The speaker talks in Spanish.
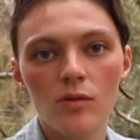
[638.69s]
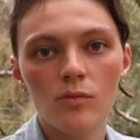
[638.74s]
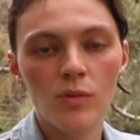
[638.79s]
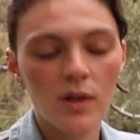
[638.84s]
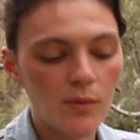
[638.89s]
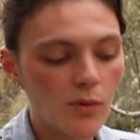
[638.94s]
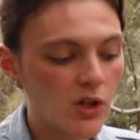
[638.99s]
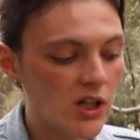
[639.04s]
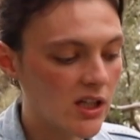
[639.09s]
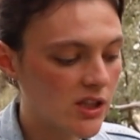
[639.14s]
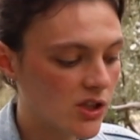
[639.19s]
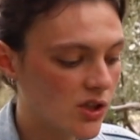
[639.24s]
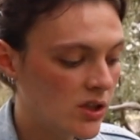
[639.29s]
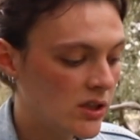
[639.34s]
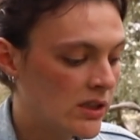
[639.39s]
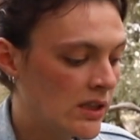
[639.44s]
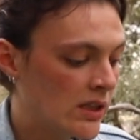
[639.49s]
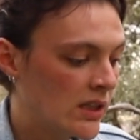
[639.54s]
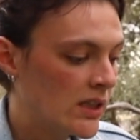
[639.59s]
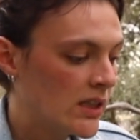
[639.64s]
muy bonito
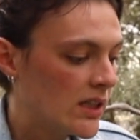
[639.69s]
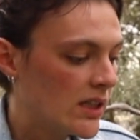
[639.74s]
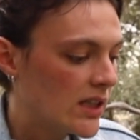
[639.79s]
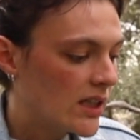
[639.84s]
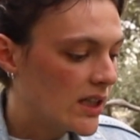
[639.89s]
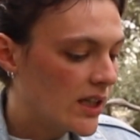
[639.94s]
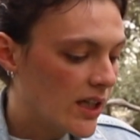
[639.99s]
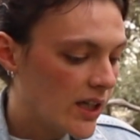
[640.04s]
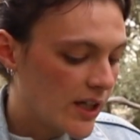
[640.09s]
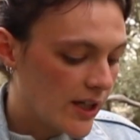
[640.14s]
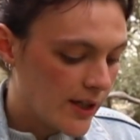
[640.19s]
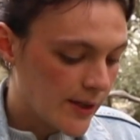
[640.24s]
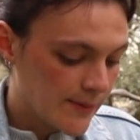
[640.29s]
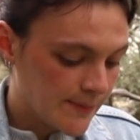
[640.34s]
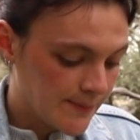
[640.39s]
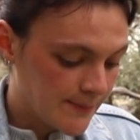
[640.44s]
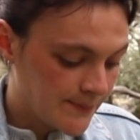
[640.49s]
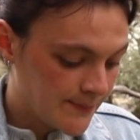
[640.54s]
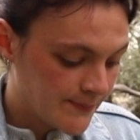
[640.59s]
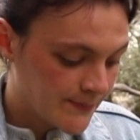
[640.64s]
y,
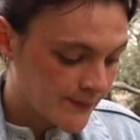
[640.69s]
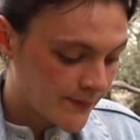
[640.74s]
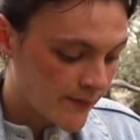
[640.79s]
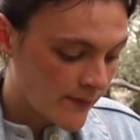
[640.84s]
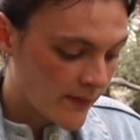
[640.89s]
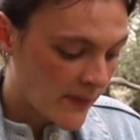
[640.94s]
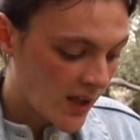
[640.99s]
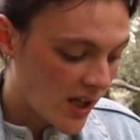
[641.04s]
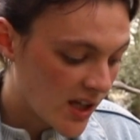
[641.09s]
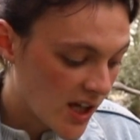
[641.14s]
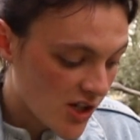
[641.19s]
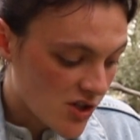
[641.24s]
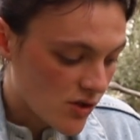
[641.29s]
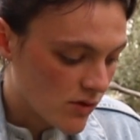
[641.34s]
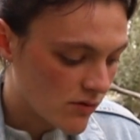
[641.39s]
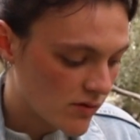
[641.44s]
eso.